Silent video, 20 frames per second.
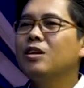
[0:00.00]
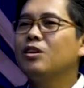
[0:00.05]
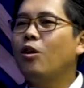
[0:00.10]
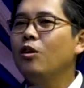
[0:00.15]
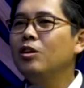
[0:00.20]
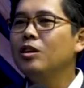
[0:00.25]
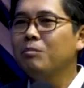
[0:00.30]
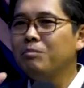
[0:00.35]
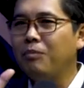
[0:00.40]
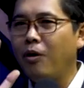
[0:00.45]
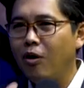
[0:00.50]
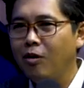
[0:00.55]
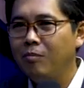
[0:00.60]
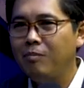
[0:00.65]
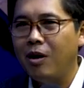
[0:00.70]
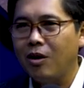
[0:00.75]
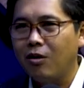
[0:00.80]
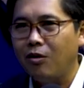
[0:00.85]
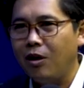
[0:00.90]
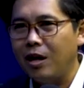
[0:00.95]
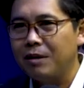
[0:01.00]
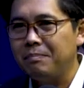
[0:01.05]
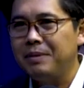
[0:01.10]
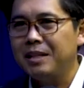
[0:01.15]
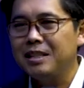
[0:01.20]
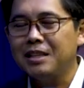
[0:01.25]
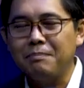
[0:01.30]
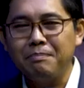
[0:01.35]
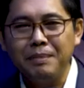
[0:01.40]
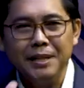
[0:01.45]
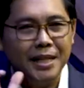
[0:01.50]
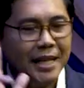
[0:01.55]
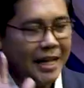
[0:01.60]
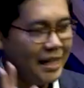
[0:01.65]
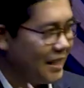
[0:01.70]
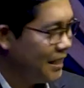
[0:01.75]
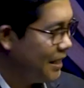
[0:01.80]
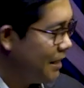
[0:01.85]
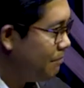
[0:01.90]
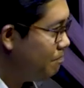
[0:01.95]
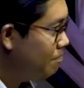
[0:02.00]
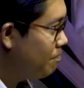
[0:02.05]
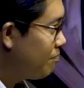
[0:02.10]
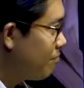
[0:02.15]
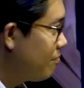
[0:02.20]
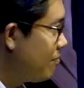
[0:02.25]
miền con tập bong bọc quạt miền tập pì nhẹ thế